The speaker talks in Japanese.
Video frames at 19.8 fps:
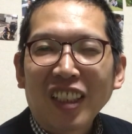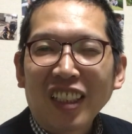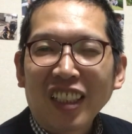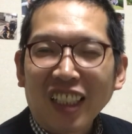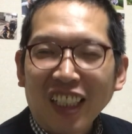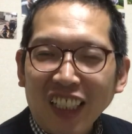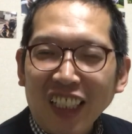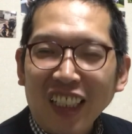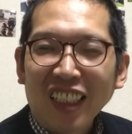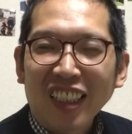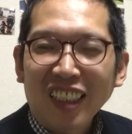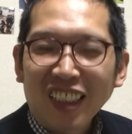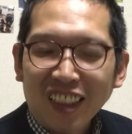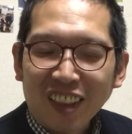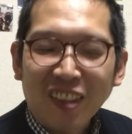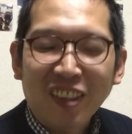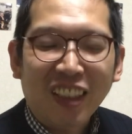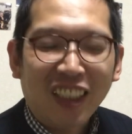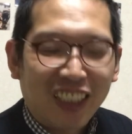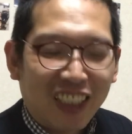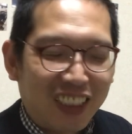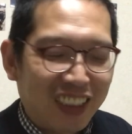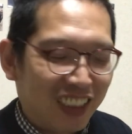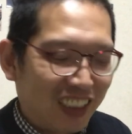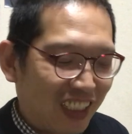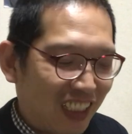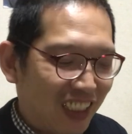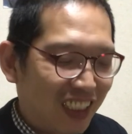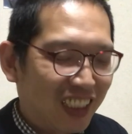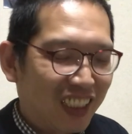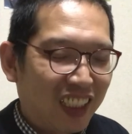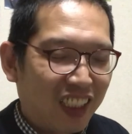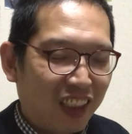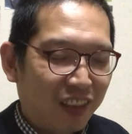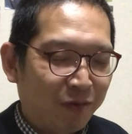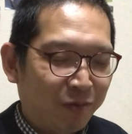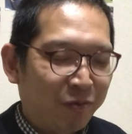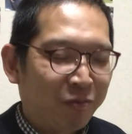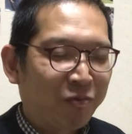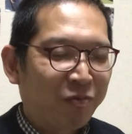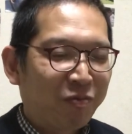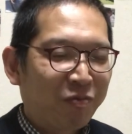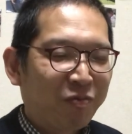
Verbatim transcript: はいそんな感じですうん